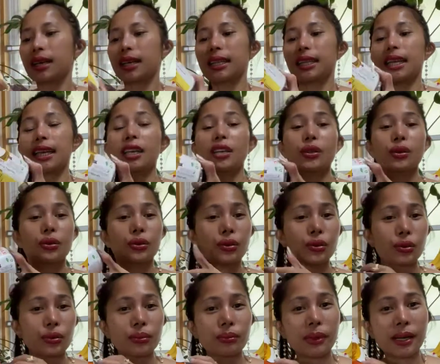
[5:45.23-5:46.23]
Thank you
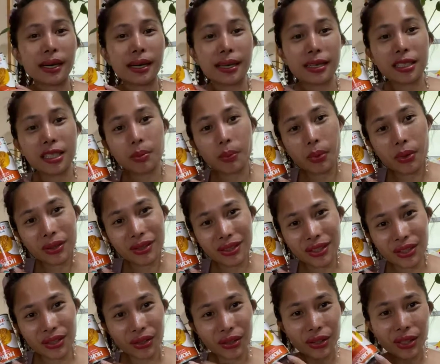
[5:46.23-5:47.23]
to my
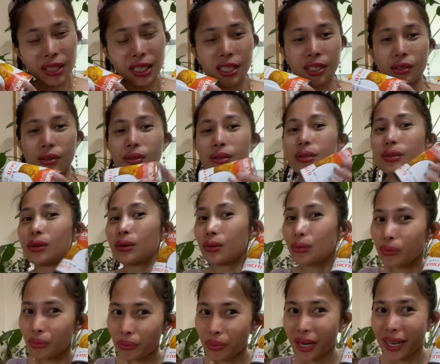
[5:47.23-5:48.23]
sponsor. Thank you so
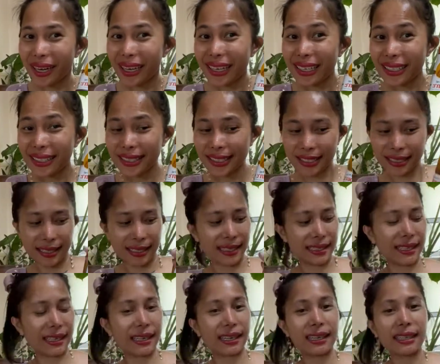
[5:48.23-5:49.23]
much.
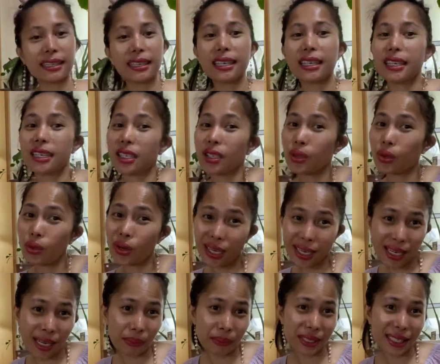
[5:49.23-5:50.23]
Ayan. Ito ang
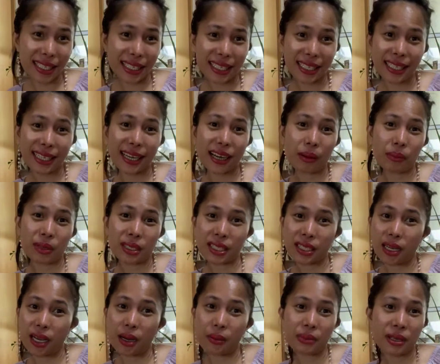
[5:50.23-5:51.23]
aming ginagamit
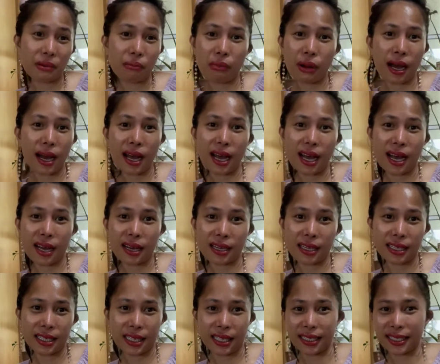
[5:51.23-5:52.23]
sa aming
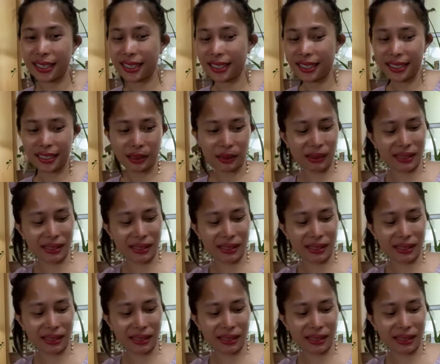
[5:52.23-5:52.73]
bahay. Ayan.